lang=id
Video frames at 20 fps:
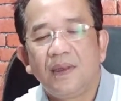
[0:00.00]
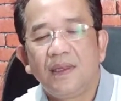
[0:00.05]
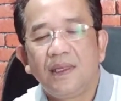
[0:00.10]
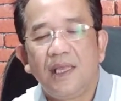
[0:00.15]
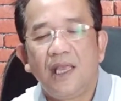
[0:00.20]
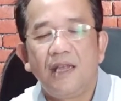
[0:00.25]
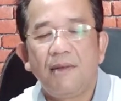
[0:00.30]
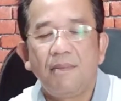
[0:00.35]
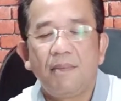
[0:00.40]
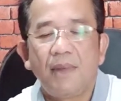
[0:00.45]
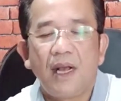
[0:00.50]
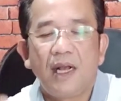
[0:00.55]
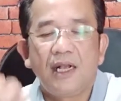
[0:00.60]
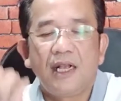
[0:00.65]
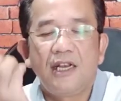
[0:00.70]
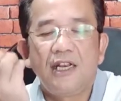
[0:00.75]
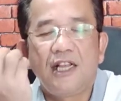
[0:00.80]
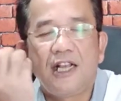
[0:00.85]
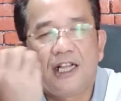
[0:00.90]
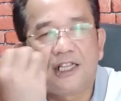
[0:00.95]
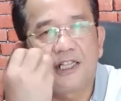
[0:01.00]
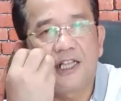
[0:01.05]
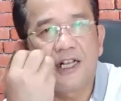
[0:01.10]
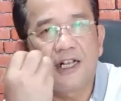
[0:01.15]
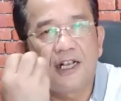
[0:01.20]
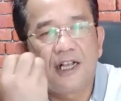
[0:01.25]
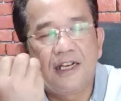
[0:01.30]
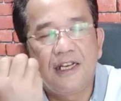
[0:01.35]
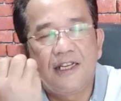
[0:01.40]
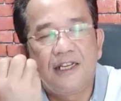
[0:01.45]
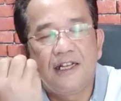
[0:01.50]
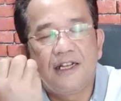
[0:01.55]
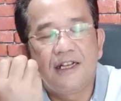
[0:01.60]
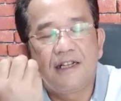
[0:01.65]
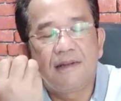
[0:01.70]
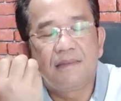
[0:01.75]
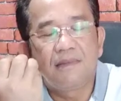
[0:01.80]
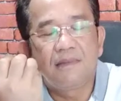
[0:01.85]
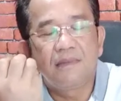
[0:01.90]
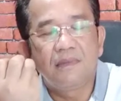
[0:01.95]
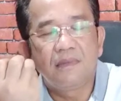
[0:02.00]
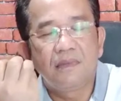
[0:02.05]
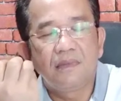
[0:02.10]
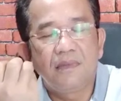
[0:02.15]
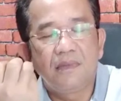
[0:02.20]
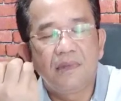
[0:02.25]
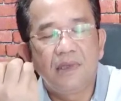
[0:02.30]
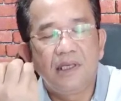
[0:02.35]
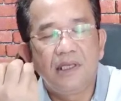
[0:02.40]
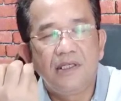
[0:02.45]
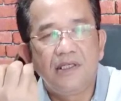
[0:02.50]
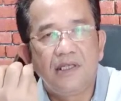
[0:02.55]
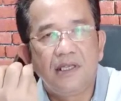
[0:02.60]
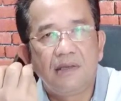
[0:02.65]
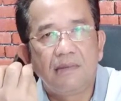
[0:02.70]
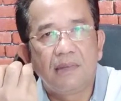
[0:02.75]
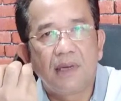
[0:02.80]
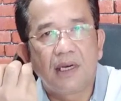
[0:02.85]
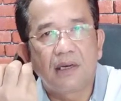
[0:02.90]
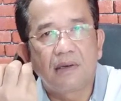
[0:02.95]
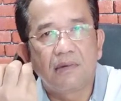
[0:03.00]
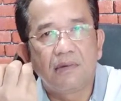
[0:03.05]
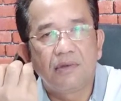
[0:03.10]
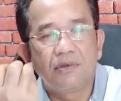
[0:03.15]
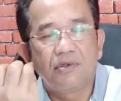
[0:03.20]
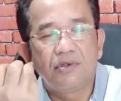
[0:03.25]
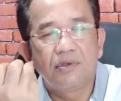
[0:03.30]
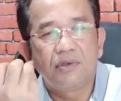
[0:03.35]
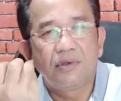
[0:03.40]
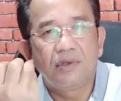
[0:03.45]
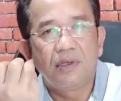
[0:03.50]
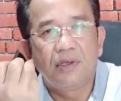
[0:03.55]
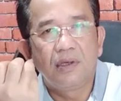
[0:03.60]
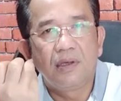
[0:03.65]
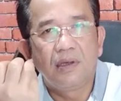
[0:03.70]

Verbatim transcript: ya bahkan dikatakan di dalam Injil Markus